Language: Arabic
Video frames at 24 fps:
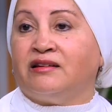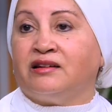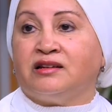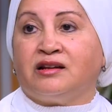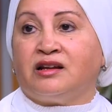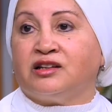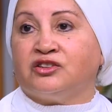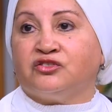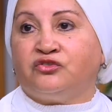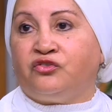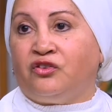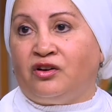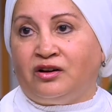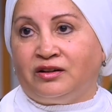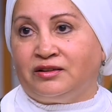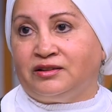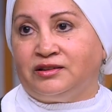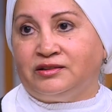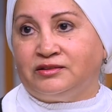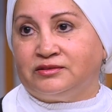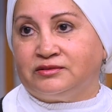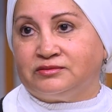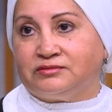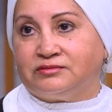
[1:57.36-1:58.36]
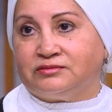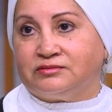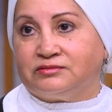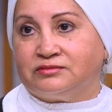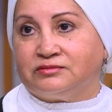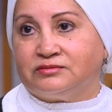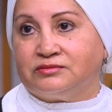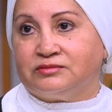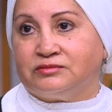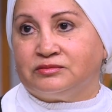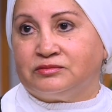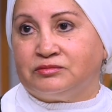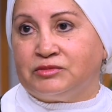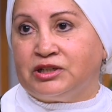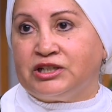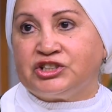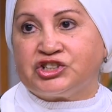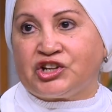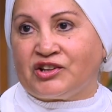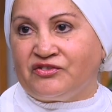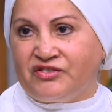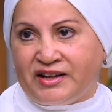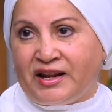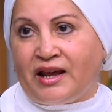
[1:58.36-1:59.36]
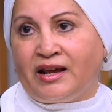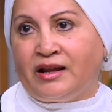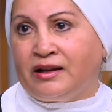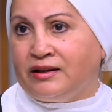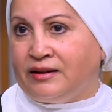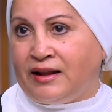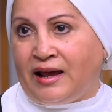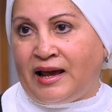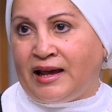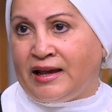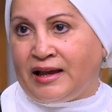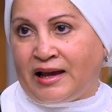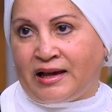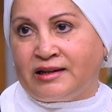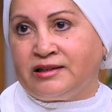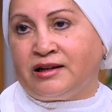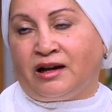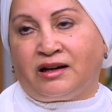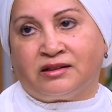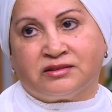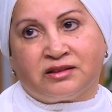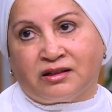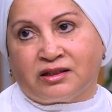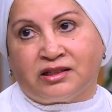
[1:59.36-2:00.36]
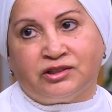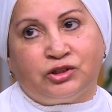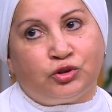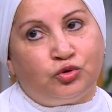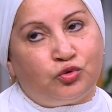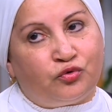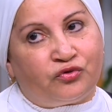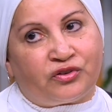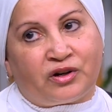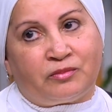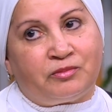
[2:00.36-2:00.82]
للاطفال شايفينها انها يعني اعتقد انه في